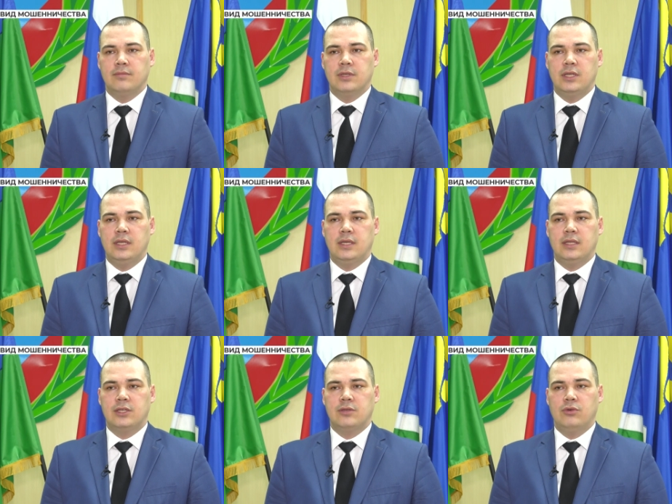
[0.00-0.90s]
Мошенники
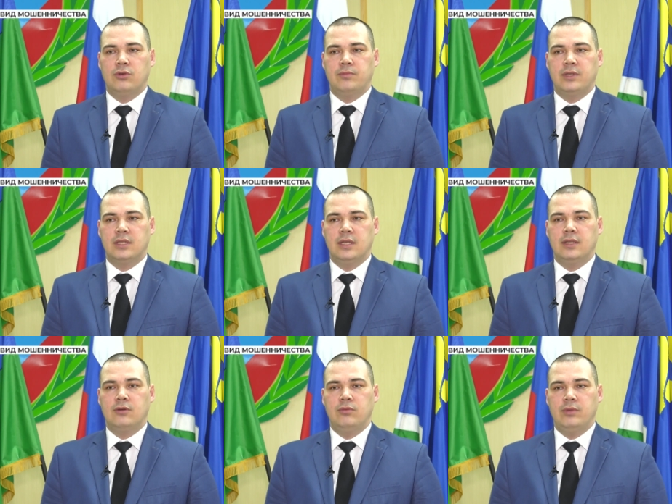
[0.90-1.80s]
даже могут присылать
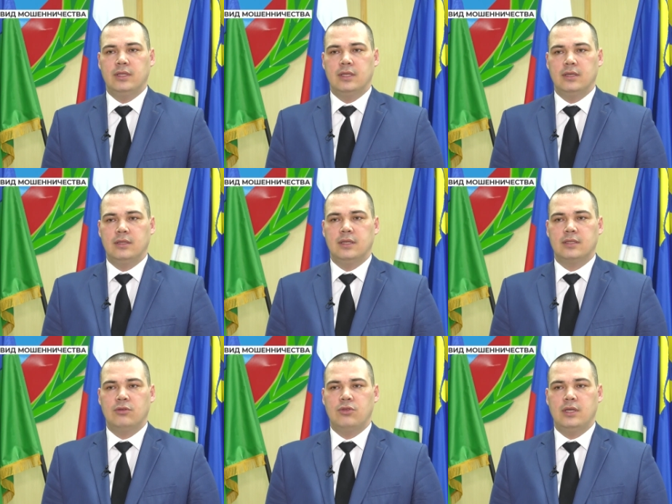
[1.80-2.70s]
документы для
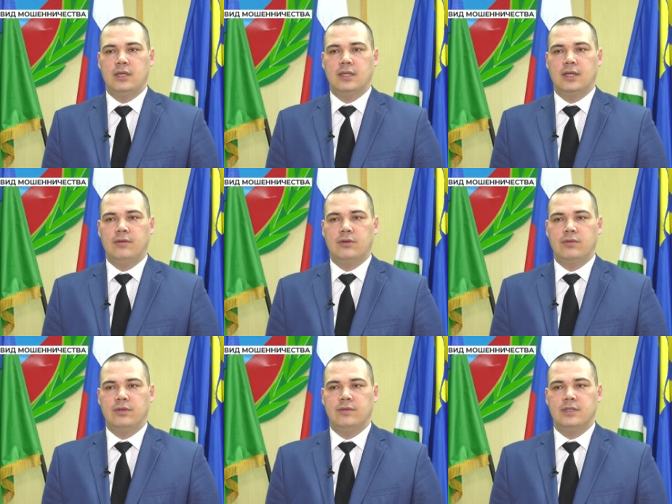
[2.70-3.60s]
заключения
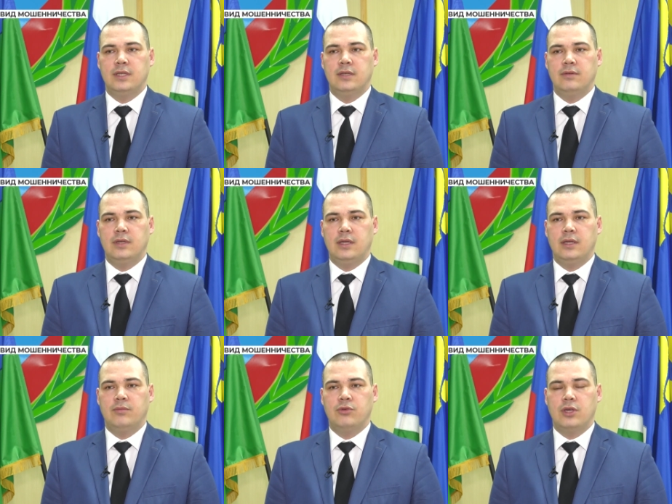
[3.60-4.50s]
договоров инвестирования
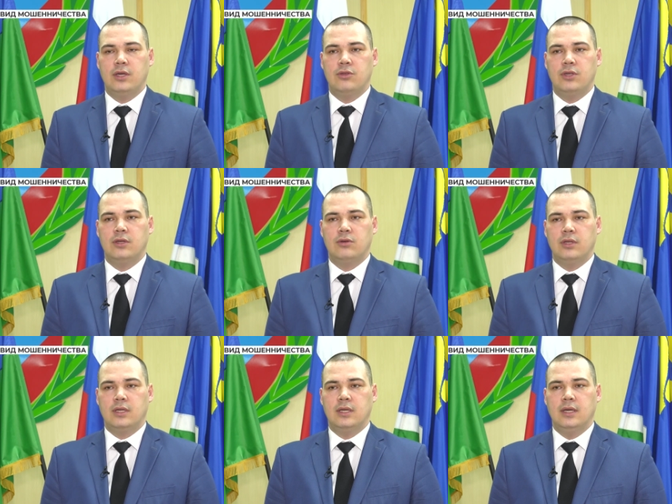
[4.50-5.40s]
и обучающие
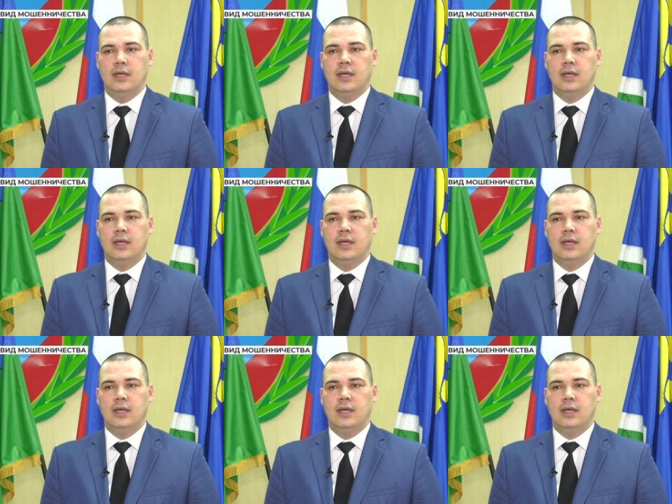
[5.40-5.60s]
ролики,